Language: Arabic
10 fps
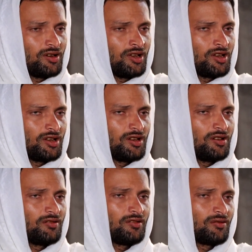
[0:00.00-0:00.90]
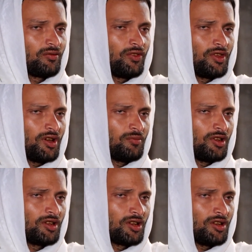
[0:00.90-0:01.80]
أنا في
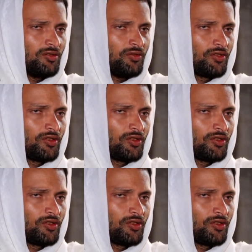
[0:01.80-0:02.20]
عملية الحفظ